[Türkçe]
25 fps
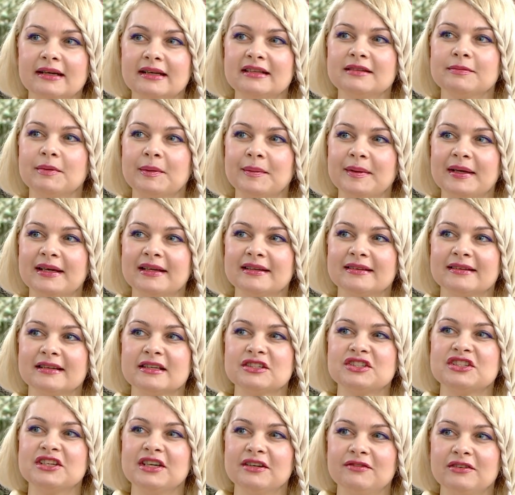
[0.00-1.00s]
etmemek adına
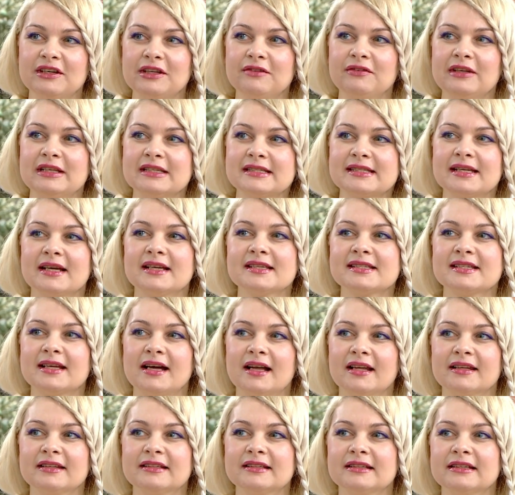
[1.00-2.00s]
çevreyi ve insan
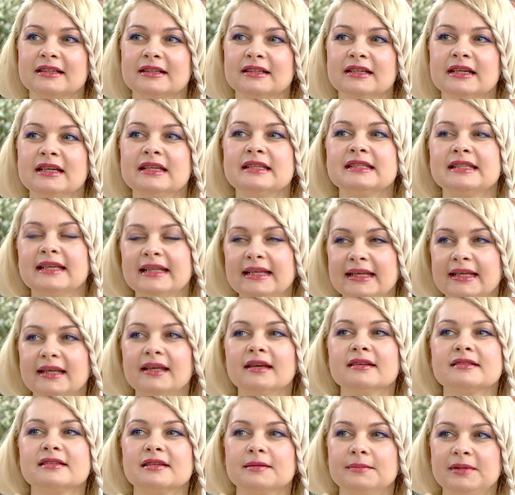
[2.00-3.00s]
sağlığını Tabii.
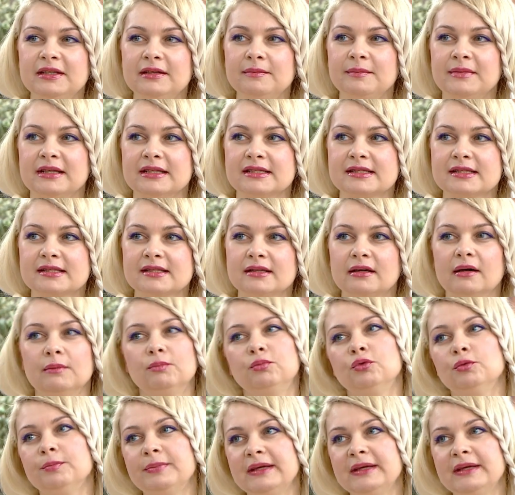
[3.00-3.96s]
tehlikeye atabilir miyiz? Elbette. Bu